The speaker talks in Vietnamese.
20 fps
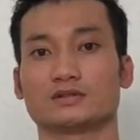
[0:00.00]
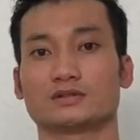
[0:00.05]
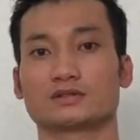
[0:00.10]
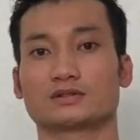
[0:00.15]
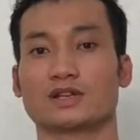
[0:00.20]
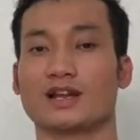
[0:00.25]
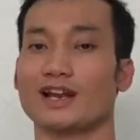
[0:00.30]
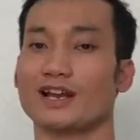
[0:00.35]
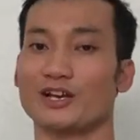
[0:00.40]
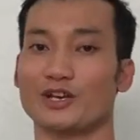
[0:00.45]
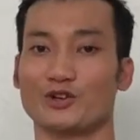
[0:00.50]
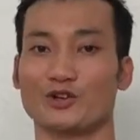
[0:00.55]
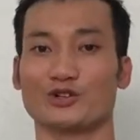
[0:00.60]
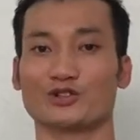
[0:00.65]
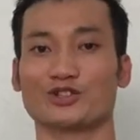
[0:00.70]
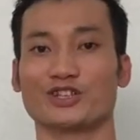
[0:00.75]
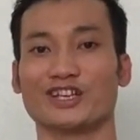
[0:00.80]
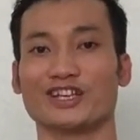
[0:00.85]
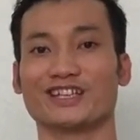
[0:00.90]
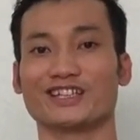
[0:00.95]
đó là điều đầu
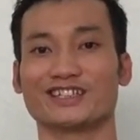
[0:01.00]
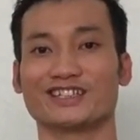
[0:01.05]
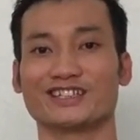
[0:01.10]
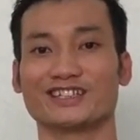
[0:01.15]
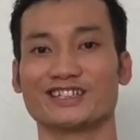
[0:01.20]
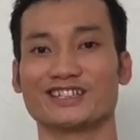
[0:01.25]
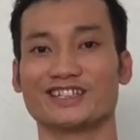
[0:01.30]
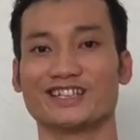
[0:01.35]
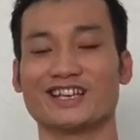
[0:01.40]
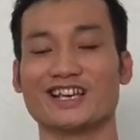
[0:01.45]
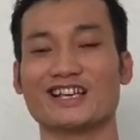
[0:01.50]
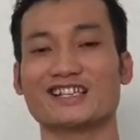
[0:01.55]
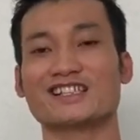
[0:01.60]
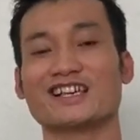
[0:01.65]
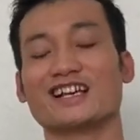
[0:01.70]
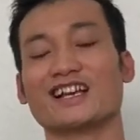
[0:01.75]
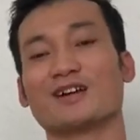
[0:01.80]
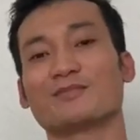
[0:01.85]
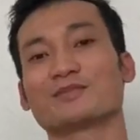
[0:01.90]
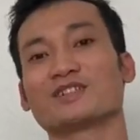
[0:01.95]
tiên sai
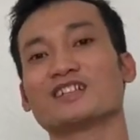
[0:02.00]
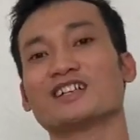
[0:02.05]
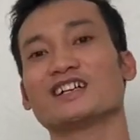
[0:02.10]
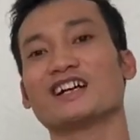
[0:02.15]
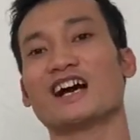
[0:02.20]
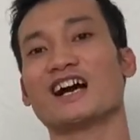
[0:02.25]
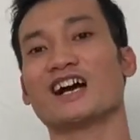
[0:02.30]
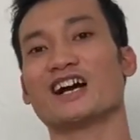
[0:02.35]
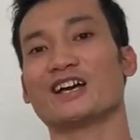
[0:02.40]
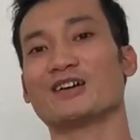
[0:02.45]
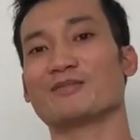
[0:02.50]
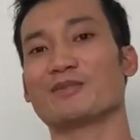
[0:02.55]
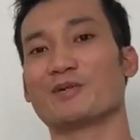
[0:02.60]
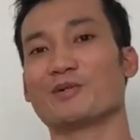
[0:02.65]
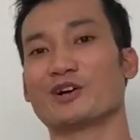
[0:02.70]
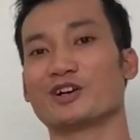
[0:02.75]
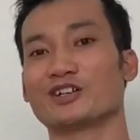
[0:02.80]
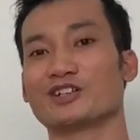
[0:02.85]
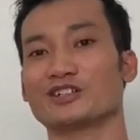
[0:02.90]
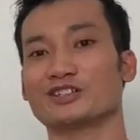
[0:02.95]
lầm thứ hai mà
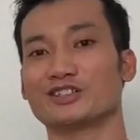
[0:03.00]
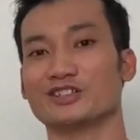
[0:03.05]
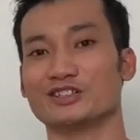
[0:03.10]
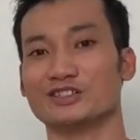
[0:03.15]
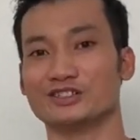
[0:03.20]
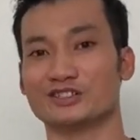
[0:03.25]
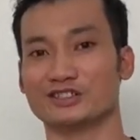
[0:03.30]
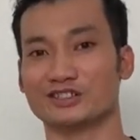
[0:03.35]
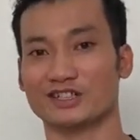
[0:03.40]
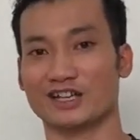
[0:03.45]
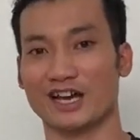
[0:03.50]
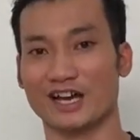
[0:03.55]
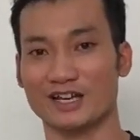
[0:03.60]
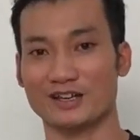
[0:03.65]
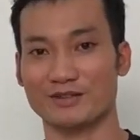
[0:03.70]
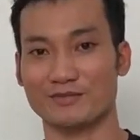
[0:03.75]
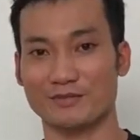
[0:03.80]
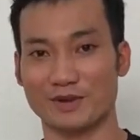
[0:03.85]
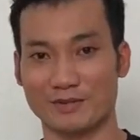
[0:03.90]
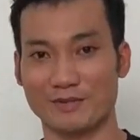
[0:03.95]
mọi người thường
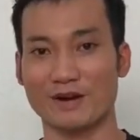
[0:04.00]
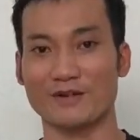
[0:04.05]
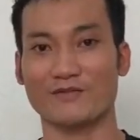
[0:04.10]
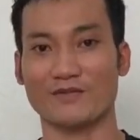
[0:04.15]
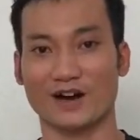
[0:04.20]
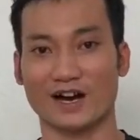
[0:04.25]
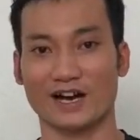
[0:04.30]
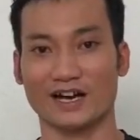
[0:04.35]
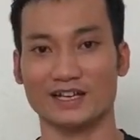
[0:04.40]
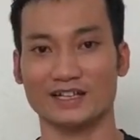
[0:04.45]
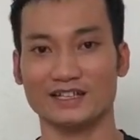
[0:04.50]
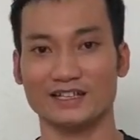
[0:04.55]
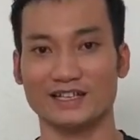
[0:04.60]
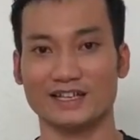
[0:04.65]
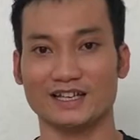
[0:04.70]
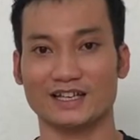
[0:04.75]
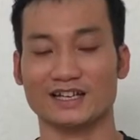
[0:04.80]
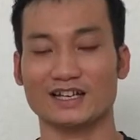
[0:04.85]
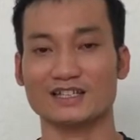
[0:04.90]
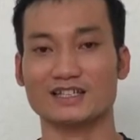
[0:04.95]
hay bị mắc phải
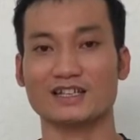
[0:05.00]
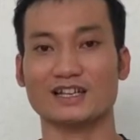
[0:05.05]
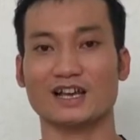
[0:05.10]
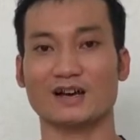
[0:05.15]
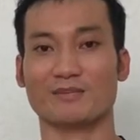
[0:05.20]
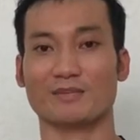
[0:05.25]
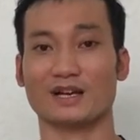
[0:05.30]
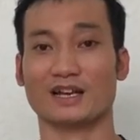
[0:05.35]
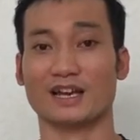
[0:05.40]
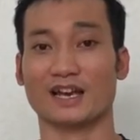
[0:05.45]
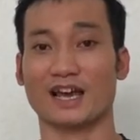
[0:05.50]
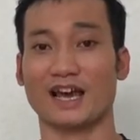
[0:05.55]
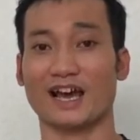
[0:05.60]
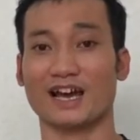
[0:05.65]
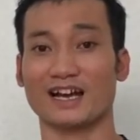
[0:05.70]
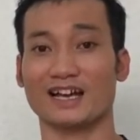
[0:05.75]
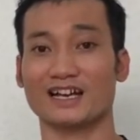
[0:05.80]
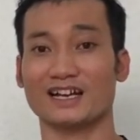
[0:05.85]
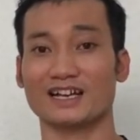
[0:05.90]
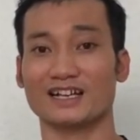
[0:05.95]
đó chính là mình
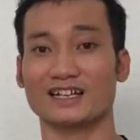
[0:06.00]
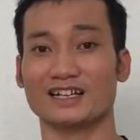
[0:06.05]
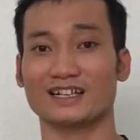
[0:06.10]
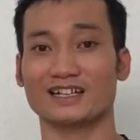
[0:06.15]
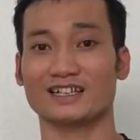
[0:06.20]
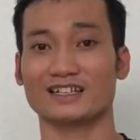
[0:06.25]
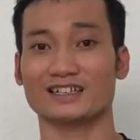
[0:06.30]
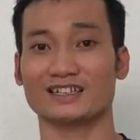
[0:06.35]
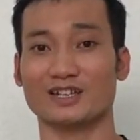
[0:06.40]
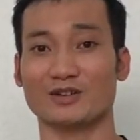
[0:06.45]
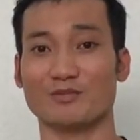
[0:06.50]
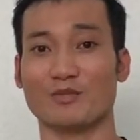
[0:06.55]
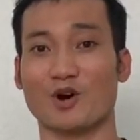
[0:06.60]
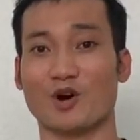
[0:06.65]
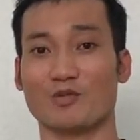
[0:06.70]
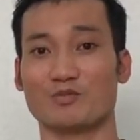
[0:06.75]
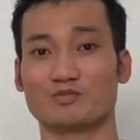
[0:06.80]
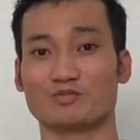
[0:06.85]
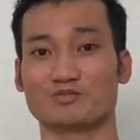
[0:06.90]
ăn tinh bột